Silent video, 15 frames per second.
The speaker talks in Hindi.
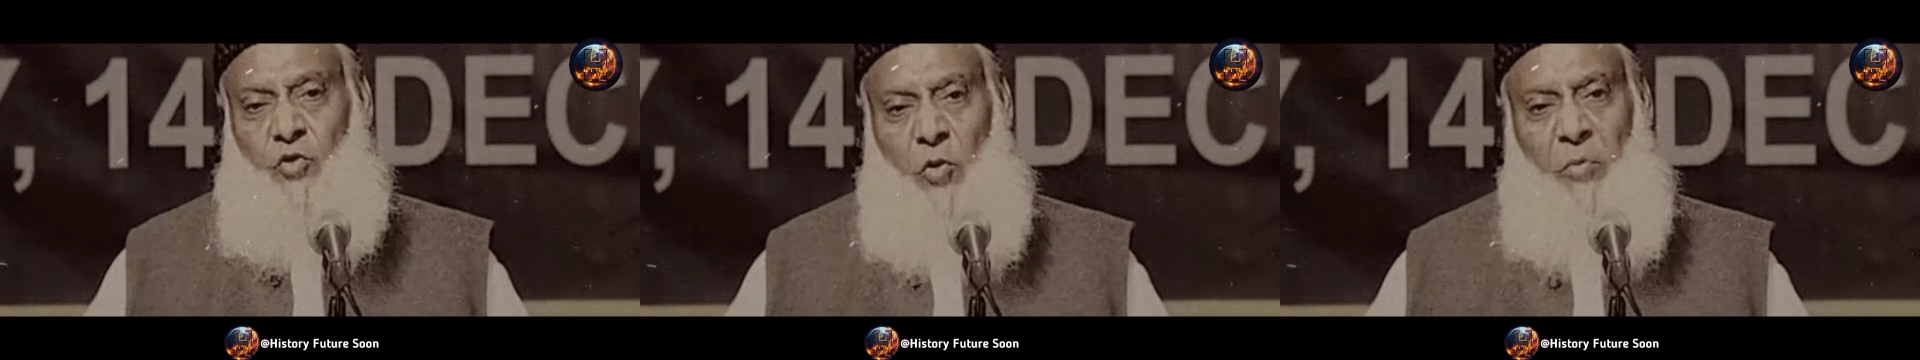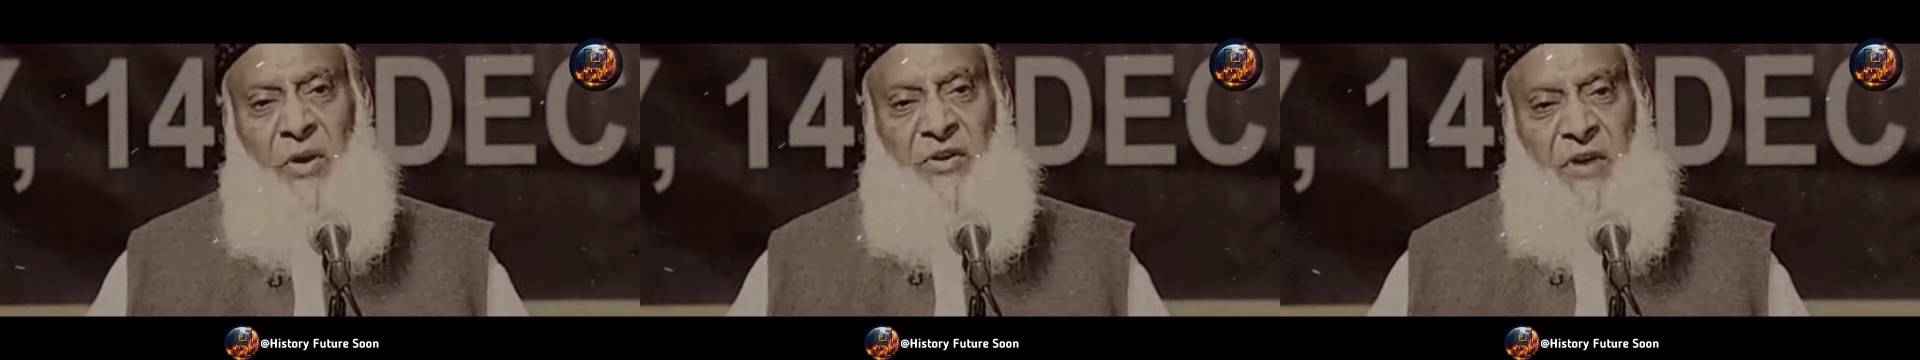
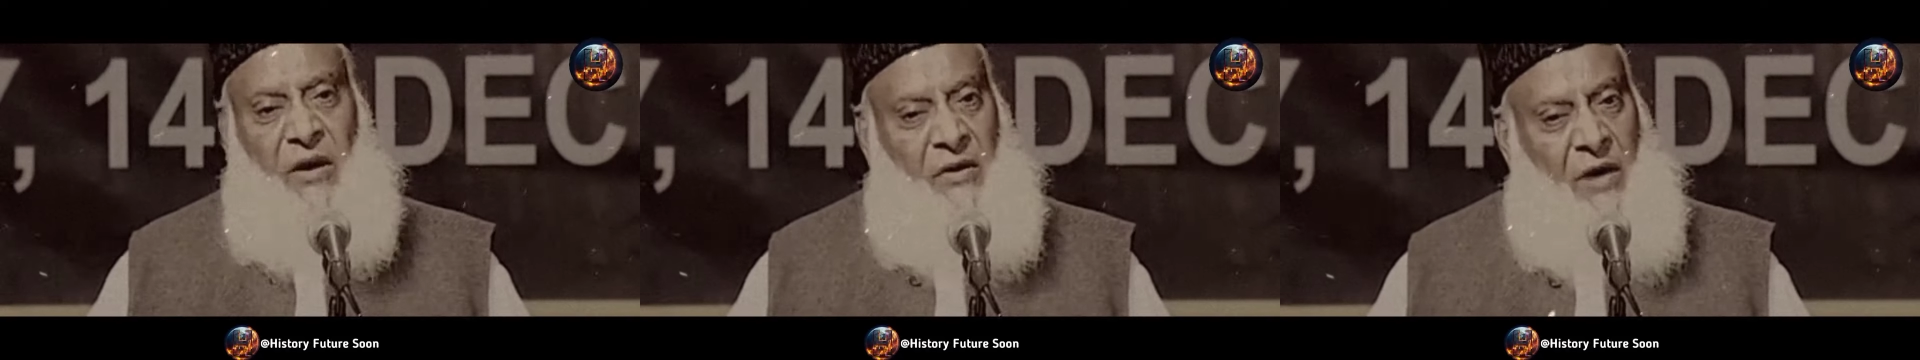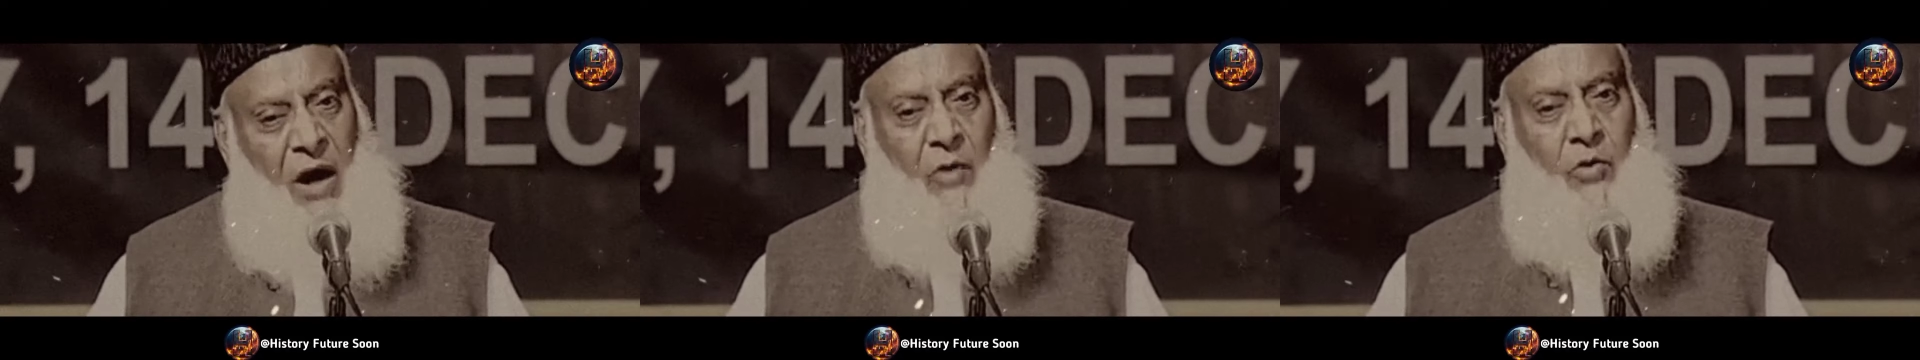जो भी
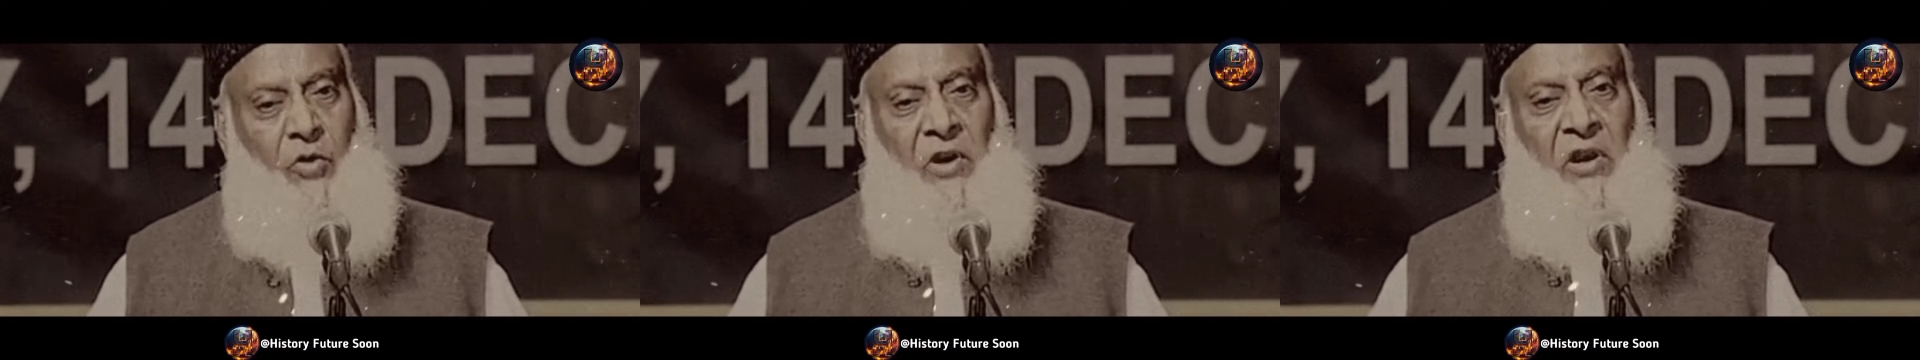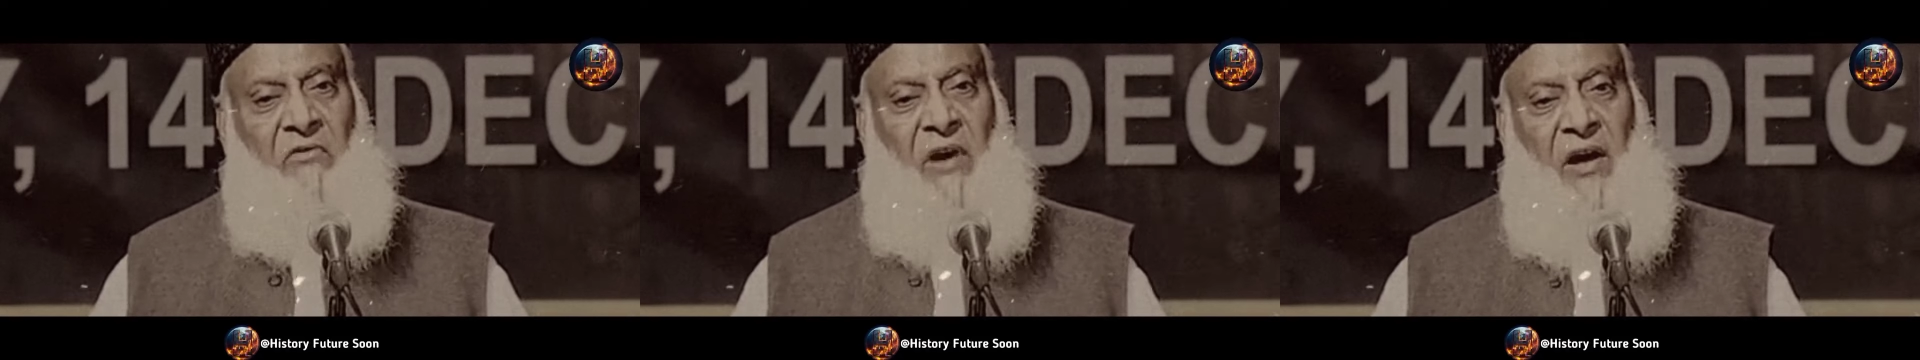टकराव
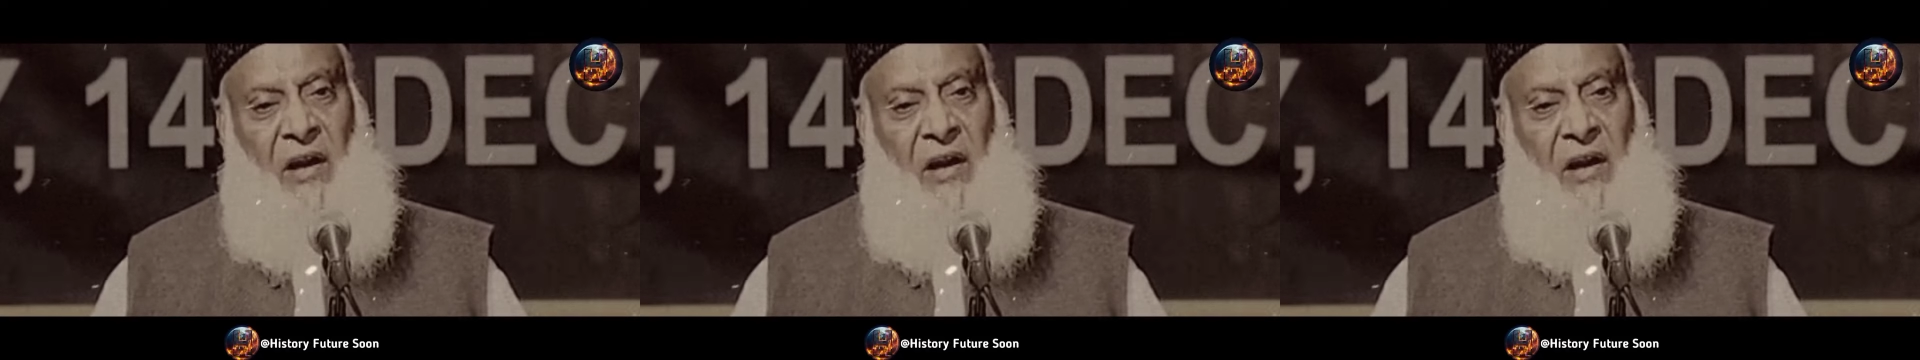होने